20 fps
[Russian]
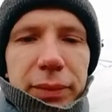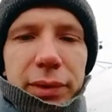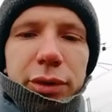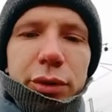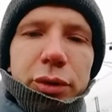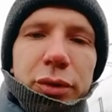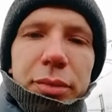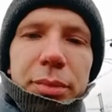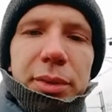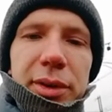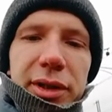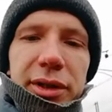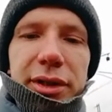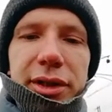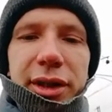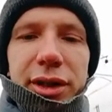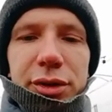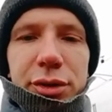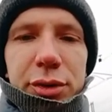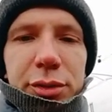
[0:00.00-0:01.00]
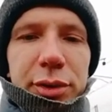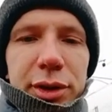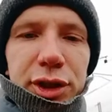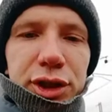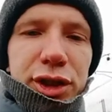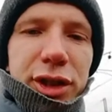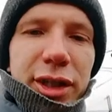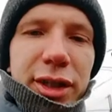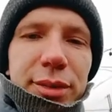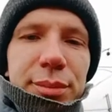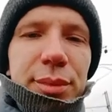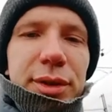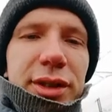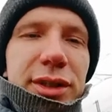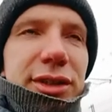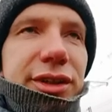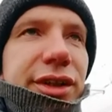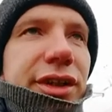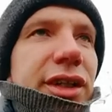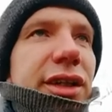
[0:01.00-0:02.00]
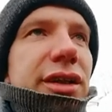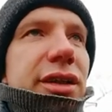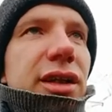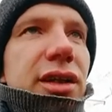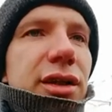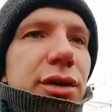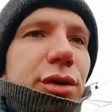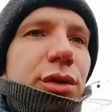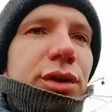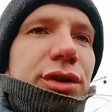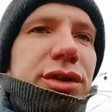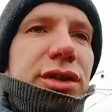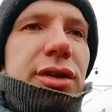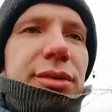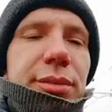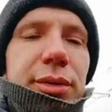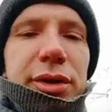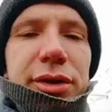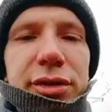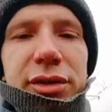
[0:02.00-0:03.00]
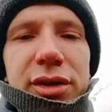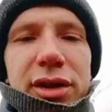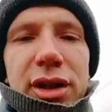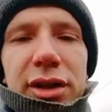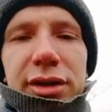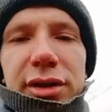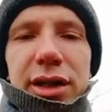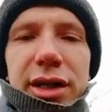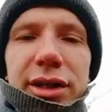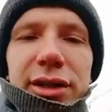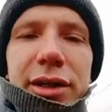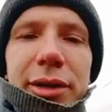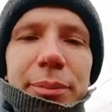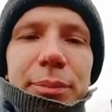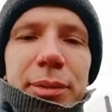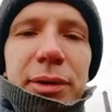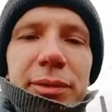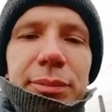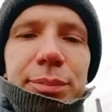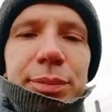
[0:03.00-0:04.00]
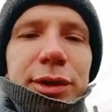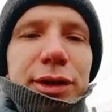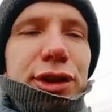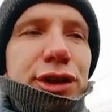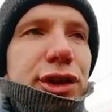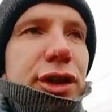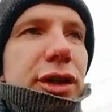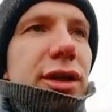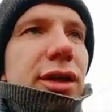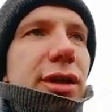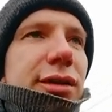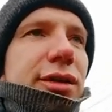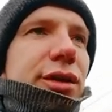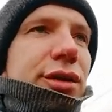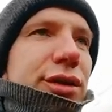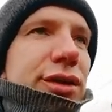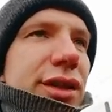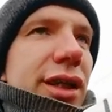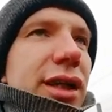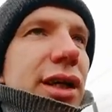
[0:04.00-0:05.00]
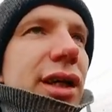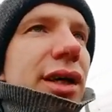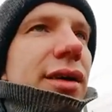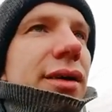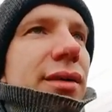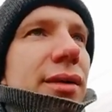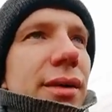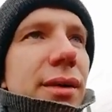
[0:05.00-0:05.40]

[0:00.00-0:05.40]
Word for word: Добрый день, уважаемые зрители, гости моего канала, подписчики, друзья.